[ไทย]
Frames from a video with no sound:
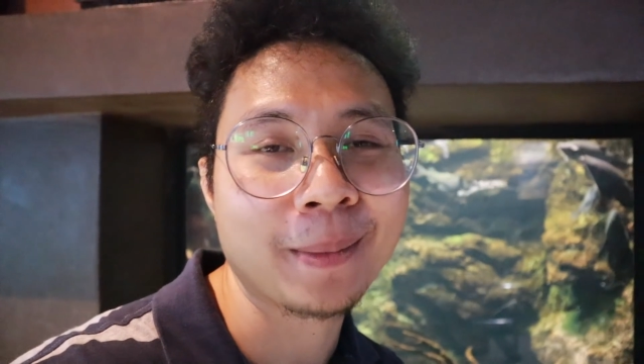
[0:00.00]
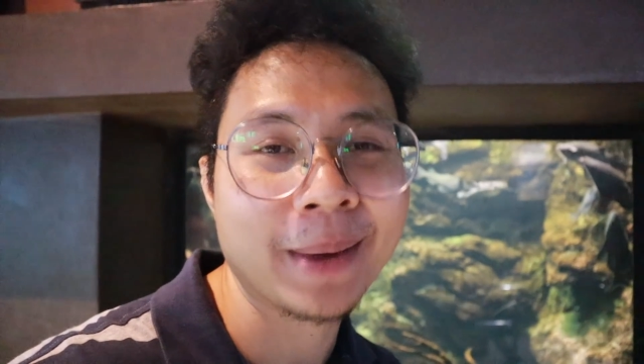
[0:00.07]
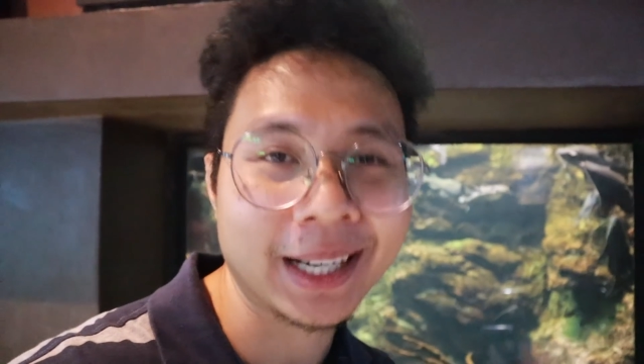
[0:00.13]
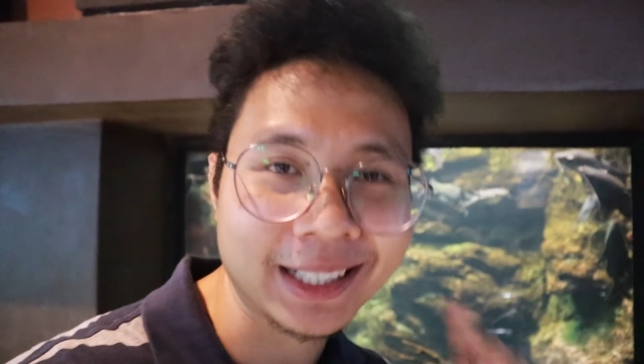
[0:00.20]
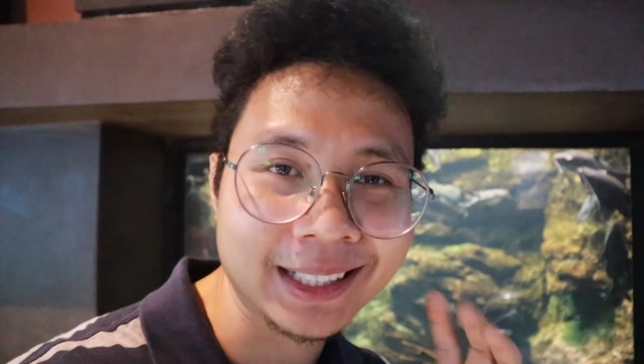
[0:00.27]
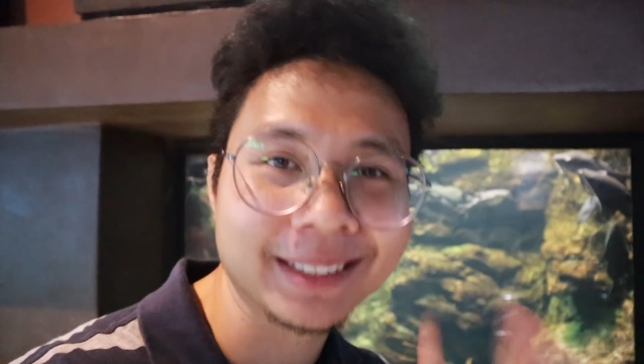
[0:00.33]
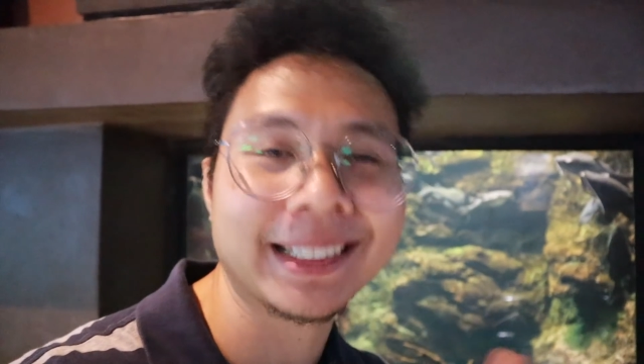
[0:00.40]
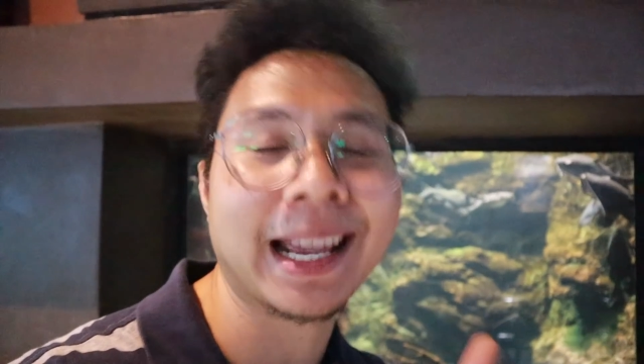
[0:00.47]
มัน
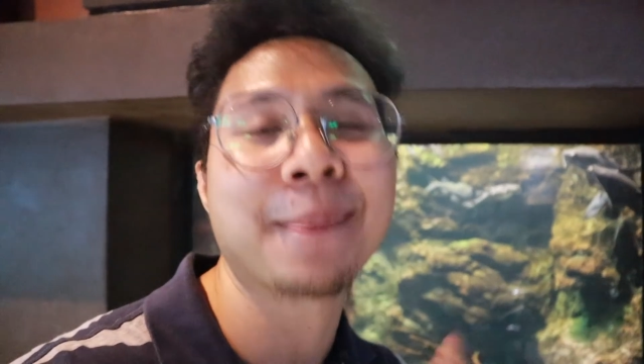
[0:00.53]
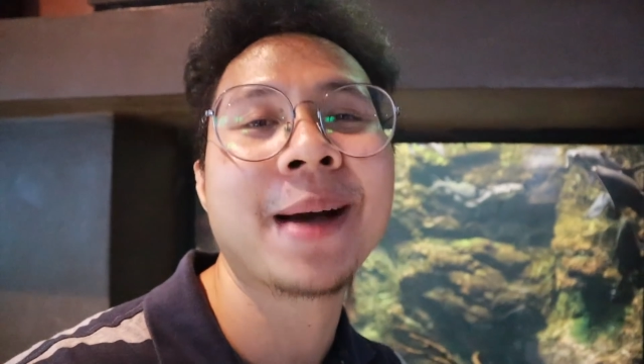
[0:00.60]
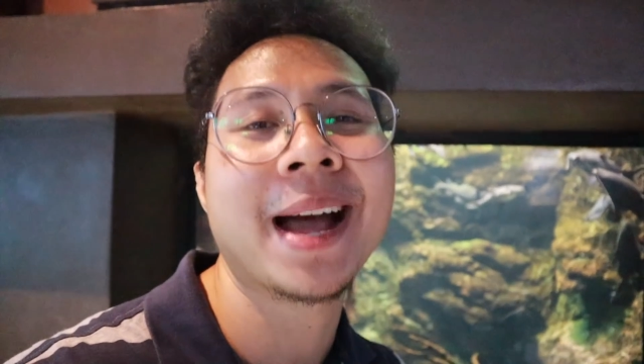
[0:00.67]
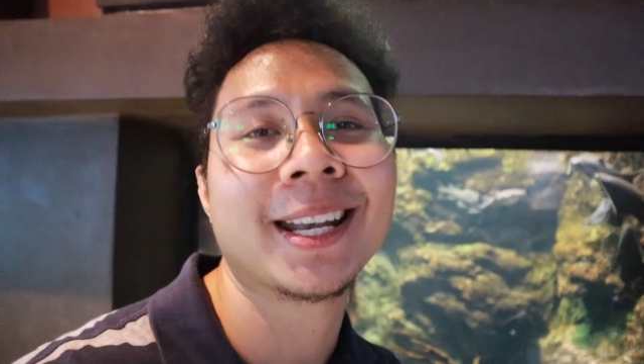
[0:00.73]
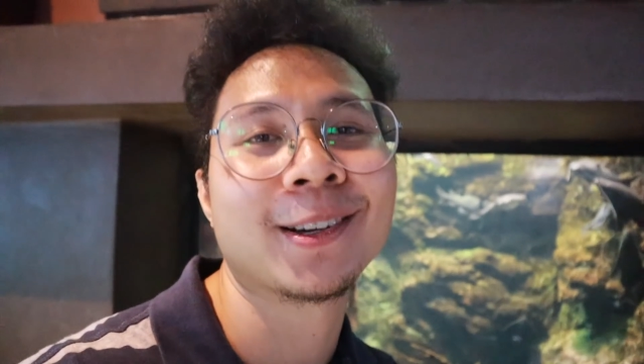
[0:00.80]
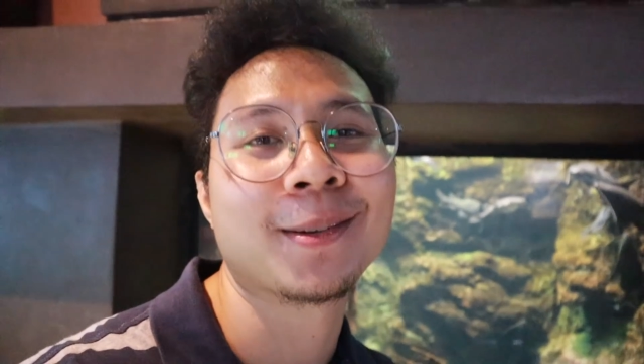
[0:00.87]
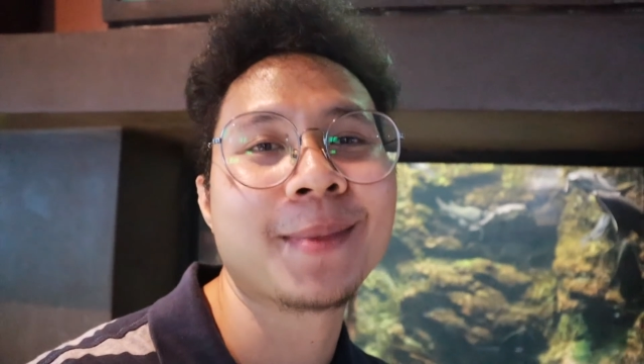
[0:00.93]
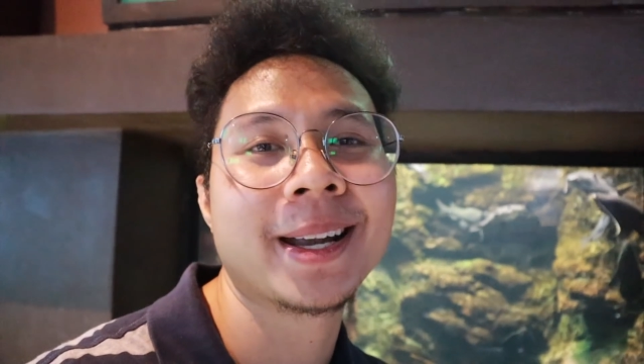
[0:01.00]
คือสายพัน
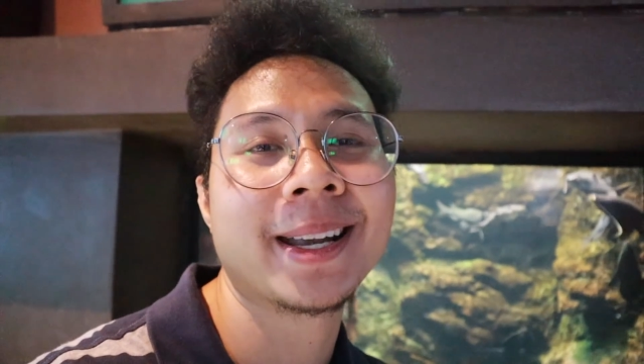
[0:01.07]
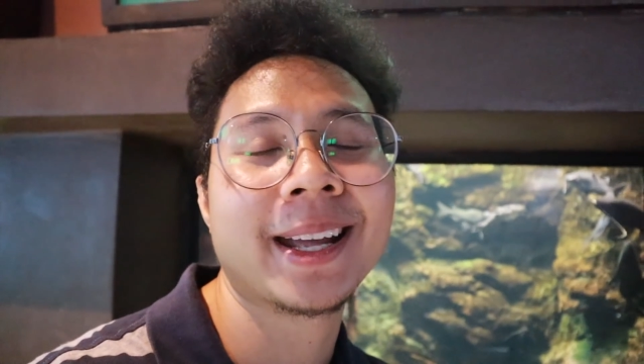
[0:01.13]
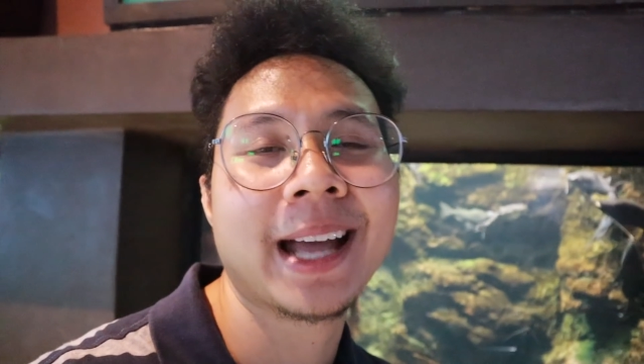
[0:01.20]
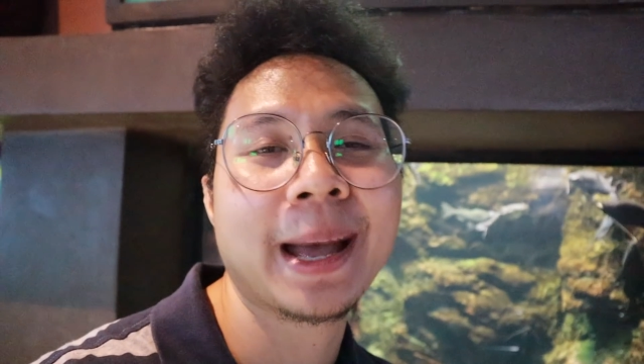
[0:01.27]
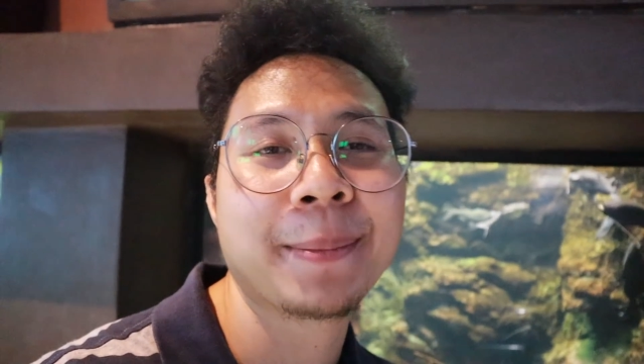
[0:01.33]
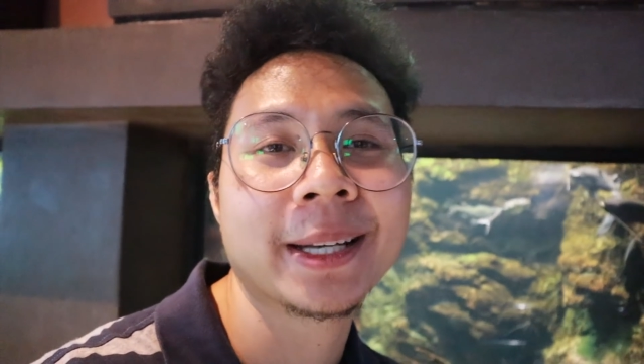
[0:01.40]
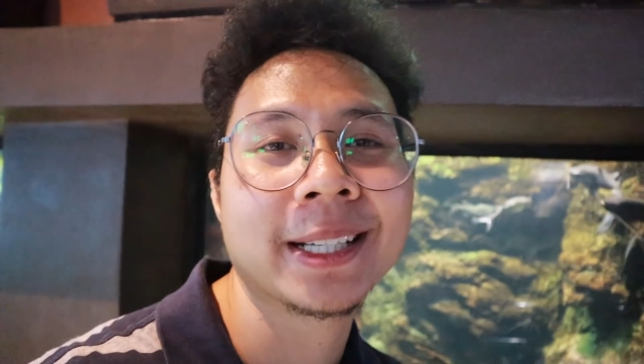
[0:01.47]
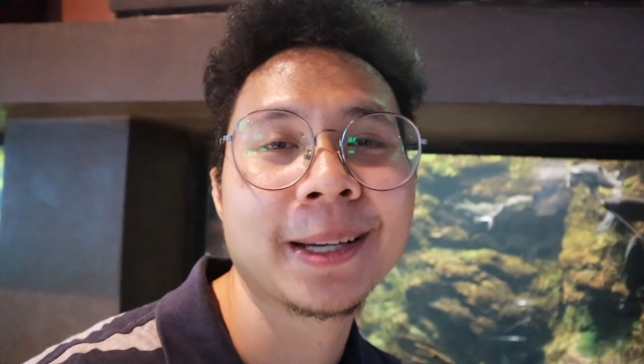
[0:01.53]
ธุ์ของมันนะค
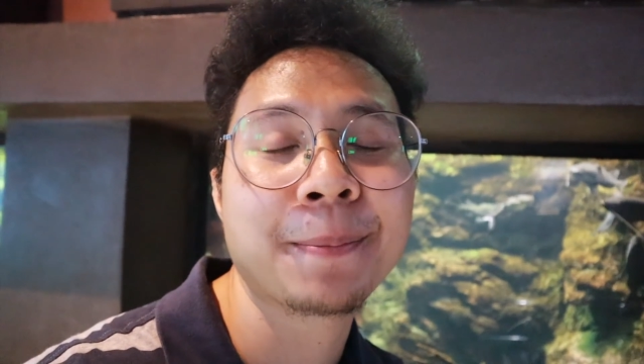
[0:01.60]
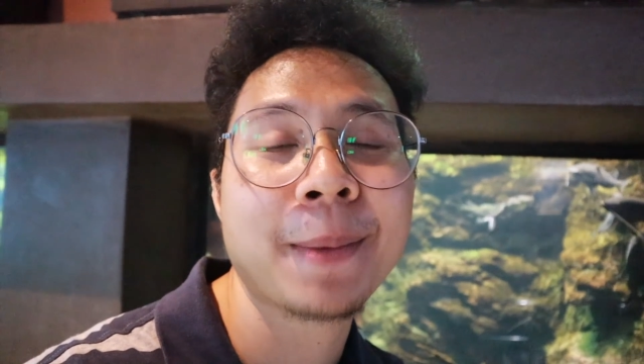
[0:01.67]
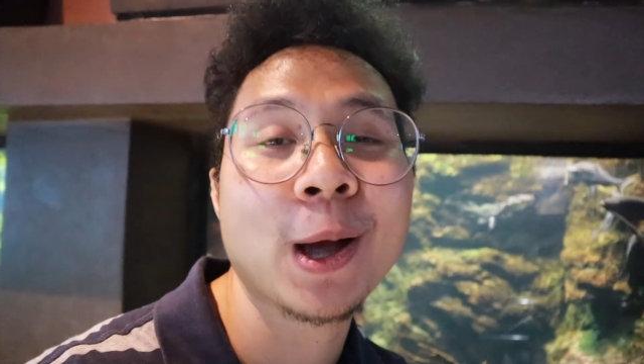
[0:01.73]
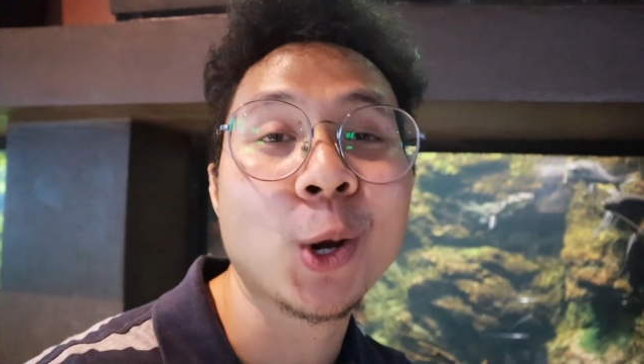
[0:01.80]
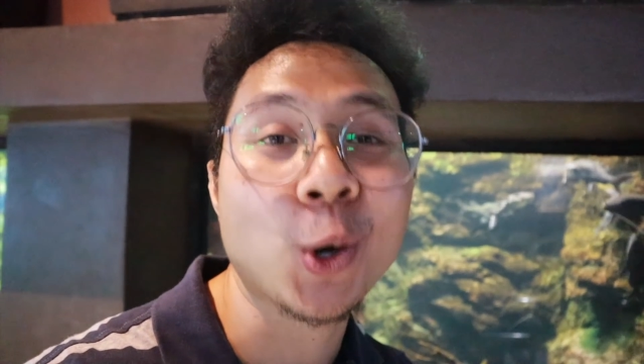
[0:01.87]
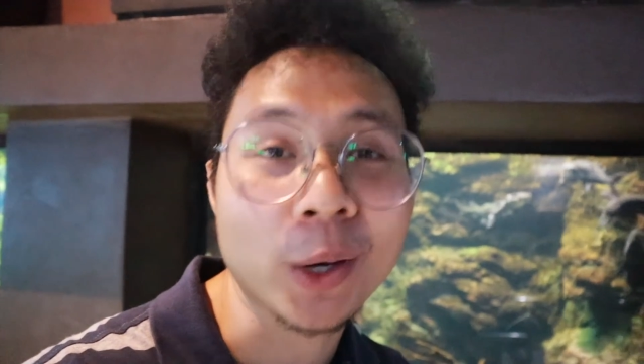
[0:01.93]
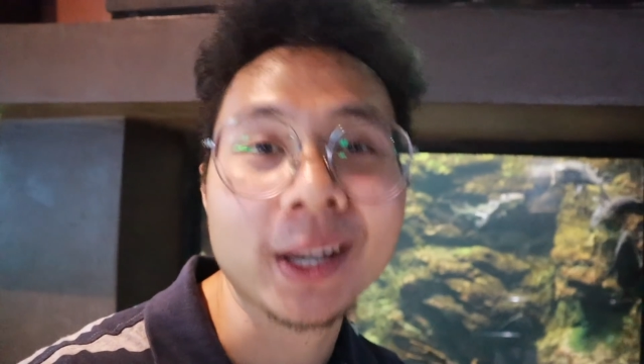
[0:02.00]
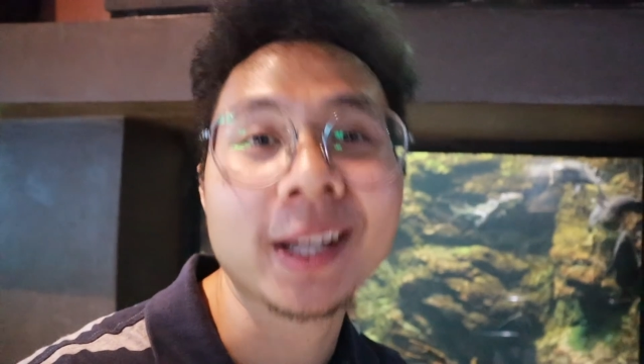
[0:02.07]
รับมันคือปรา
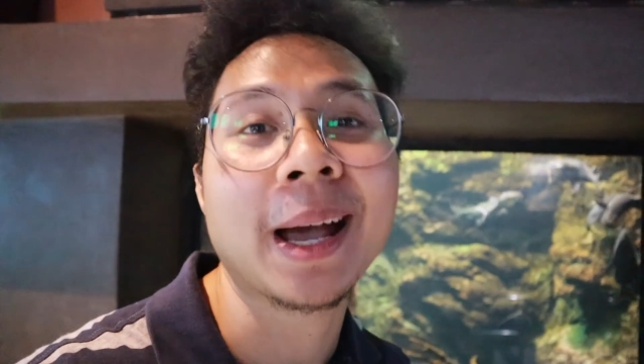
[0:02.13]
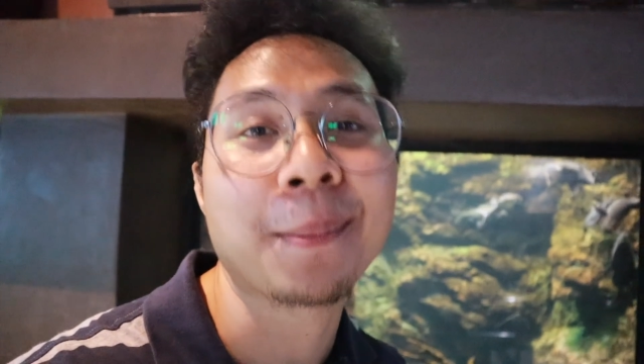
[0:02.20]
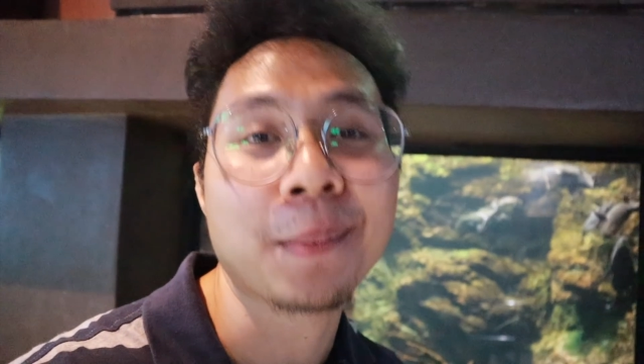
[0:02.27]
กฏกับ